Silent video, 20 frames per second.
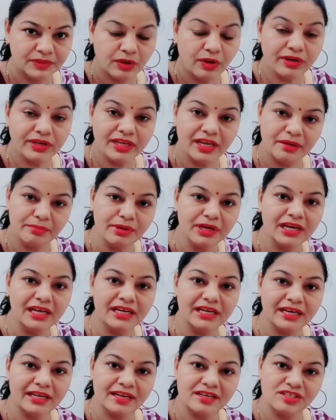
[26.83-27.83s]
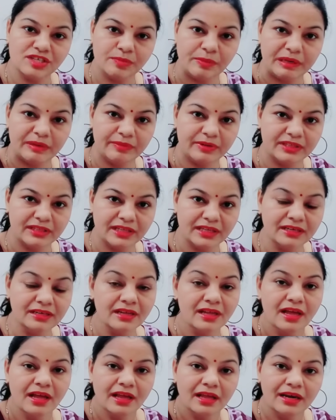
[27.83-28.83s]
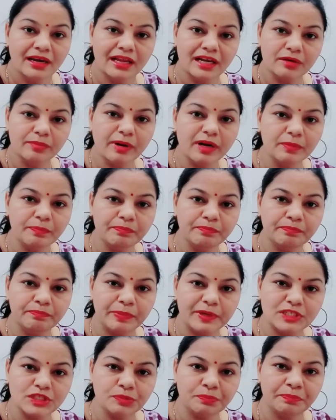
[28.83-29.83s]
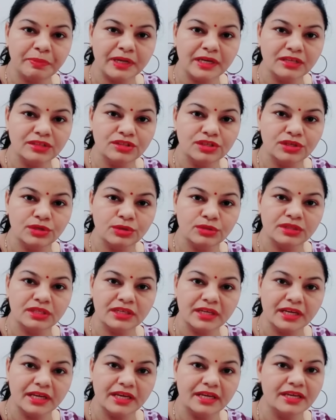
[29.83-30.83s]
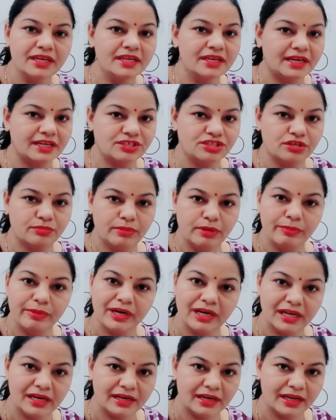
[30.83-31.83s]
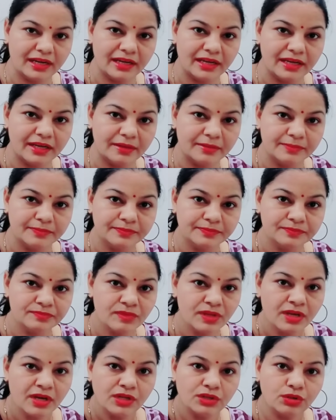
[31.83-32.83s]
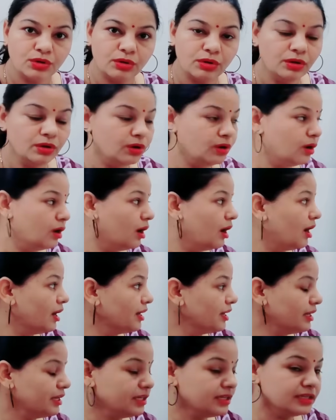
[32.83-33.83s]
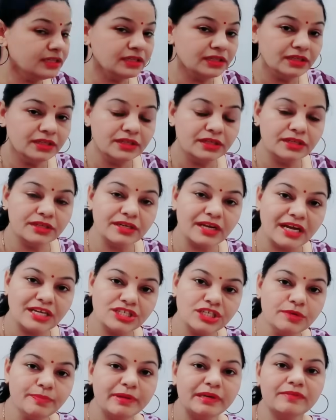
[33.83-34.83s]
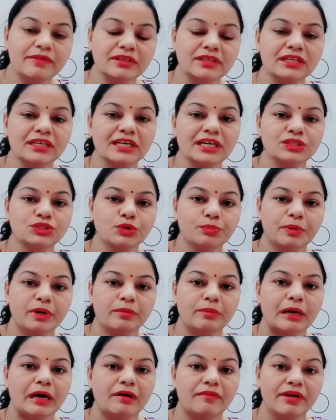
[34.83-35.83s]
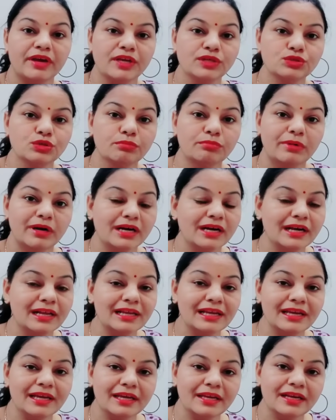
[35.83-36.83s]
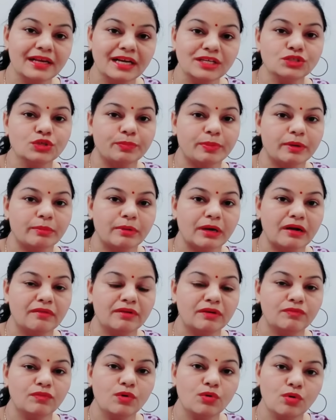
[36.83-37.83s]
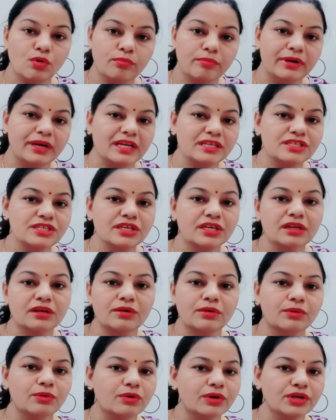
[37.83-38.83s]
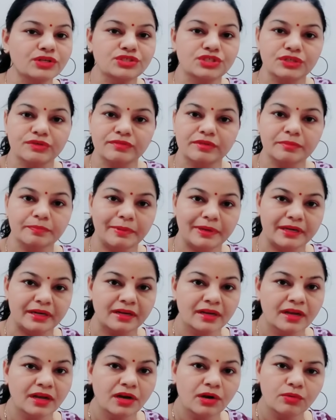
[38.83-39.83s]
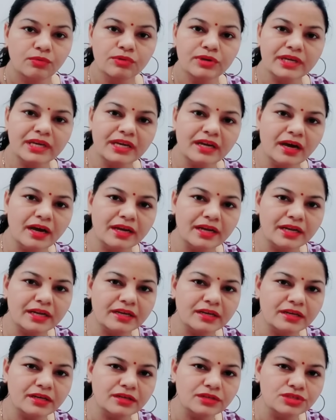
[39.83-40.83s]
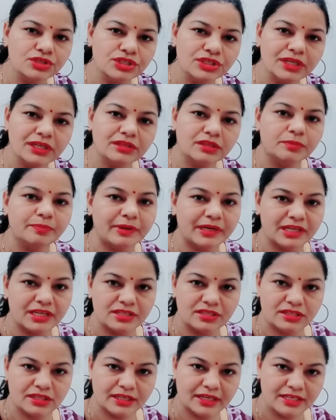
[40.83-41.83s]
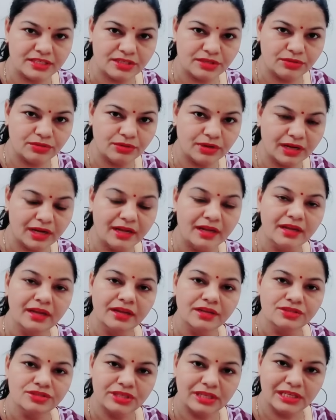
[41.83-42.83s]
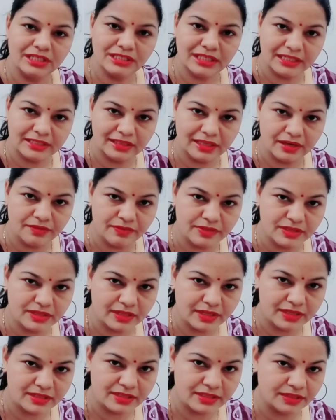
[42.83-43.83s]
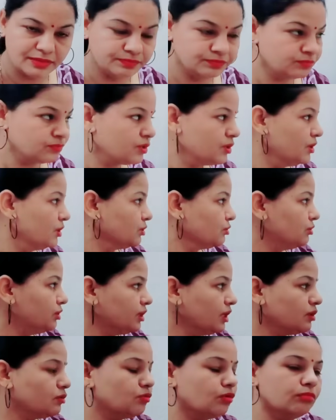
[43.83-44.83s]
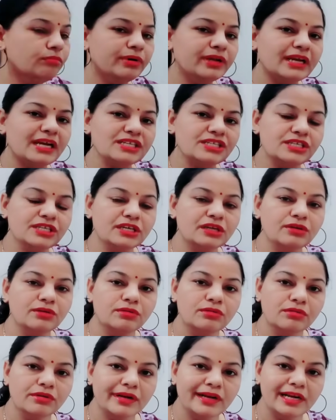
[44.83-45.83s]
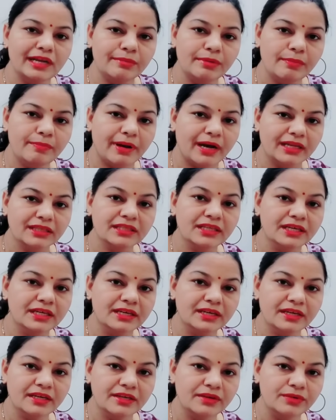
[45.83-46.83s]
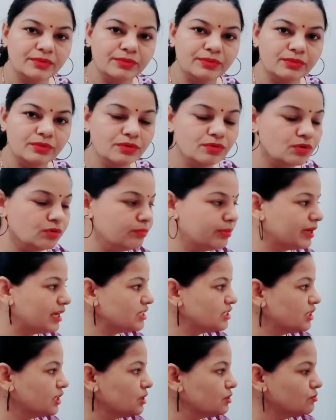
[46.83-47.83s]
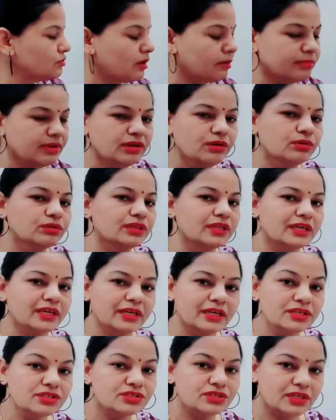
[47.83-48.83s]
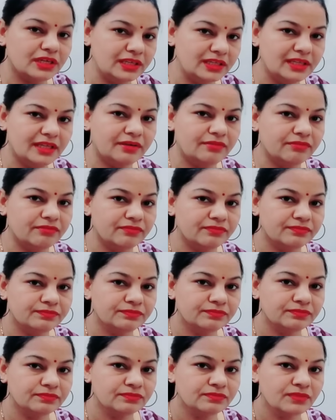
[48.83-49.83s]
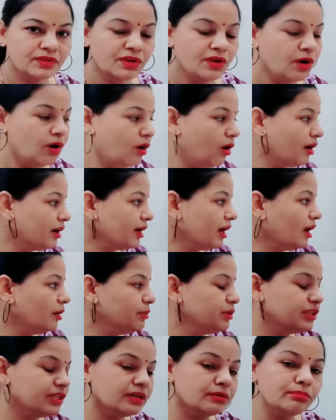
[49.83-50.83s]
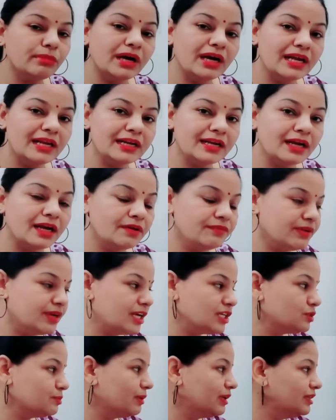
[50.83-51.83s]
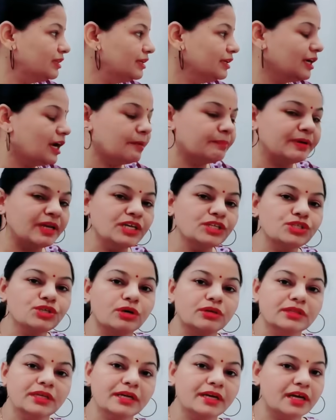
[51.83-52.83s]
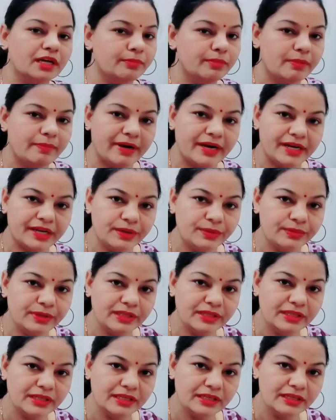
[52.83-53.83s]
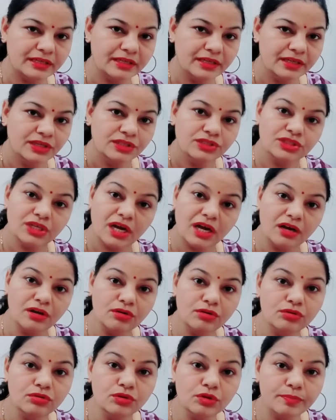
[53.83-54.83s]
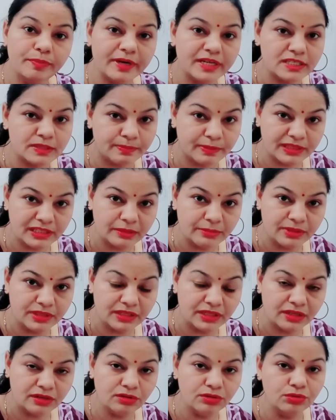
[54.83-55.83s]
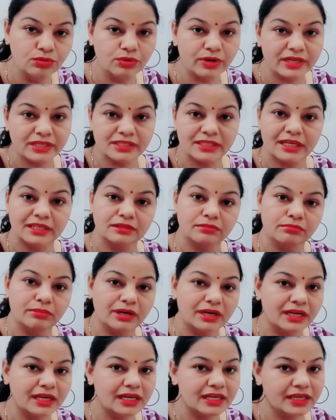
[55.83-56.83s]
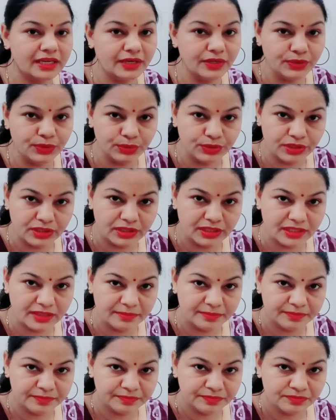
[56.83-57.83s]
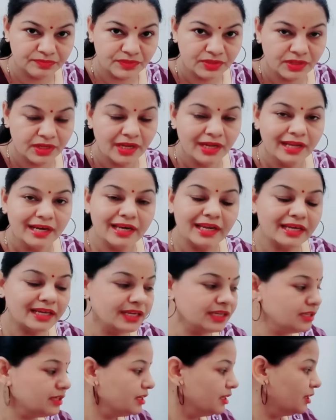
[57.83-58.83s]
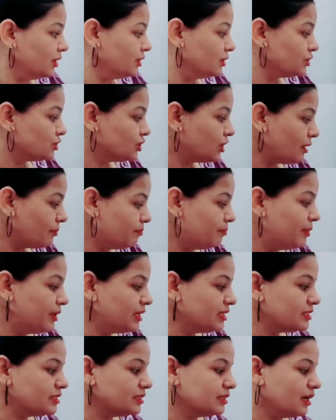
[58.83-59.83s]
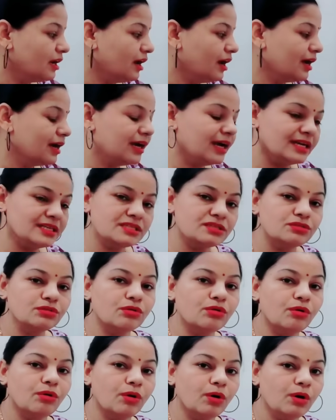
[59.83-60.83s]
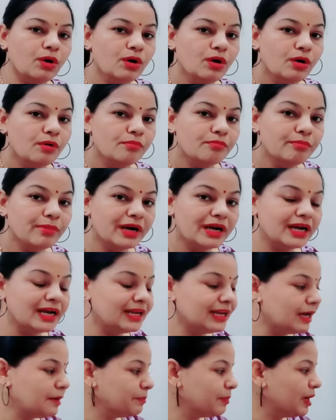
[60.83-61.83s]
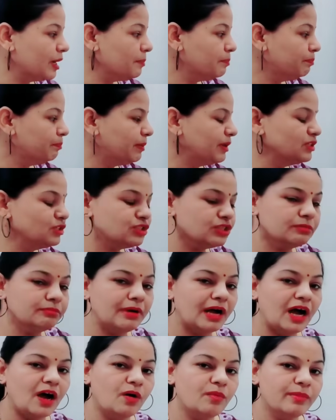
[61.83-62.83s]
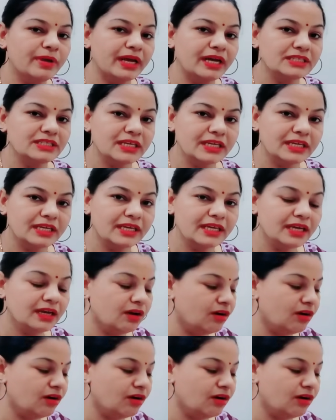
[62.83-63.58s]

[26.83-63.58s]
और ये मंगल का राशि परिवर्तन लगभग पचपन दिनों तक एक ही राशि में मंगल रहेंगे तो इन राशि परिवर्तन का जो प्रभाव है जो मंगल है इनका जो प्रभाव है वो कुंभ राशि के लोगों के जीवन पर उनके हर एक क्षेत्र पर किस तरह से होगा चलिए जानते हैं विस्तार से तो देखिए कुंभ राशि के लोगों के लिए मैं बात कर रही हूँ कुंभ राशि के स्वामी होते हैं शनिदेव और अभी तक मंगल कहाँ विराजमान थे आपके चौथे घर में बैठे हुए थे जहां गुरु बृहस्पति भी थे गुरु के साथ मंगल की युति थी लेकिन छब्बीस अगस्त को मंगल आपके पंचम भाव में आ जाएंगे